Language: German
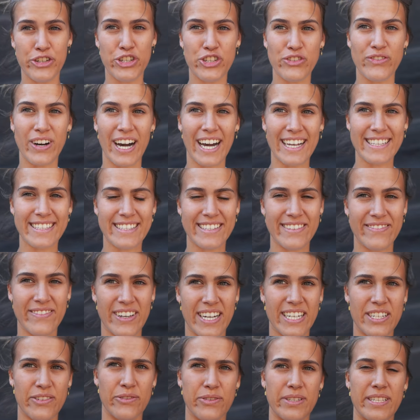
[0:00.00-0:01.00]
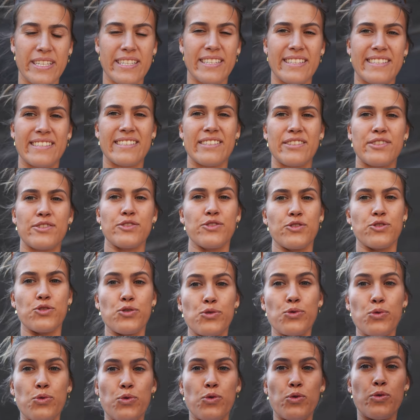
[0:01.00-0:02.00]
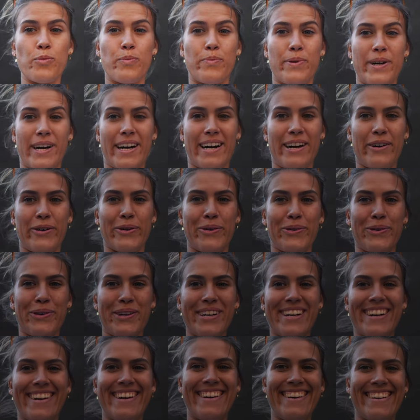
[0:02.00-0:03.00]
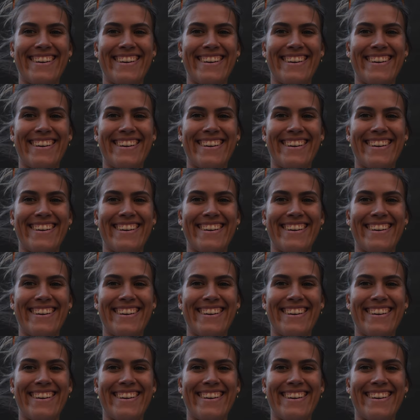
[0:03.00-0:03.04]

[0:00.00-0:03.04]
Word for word: schwarzen Wand und die ist super hoch.